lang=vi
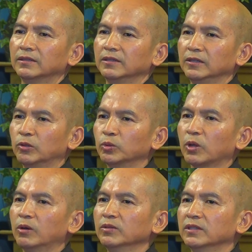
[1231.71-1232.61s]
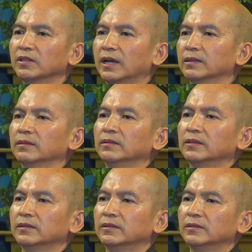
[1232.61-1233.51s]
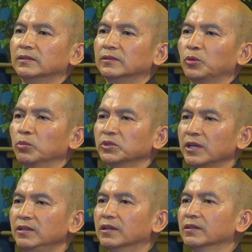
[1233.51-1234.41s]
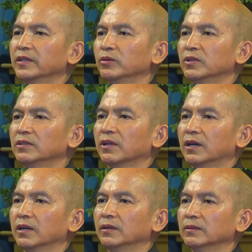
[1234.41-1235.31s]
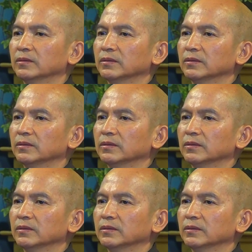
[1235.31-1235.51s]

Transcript: thì cụ tổ Định Thành cũng xây dựng theo tinh thần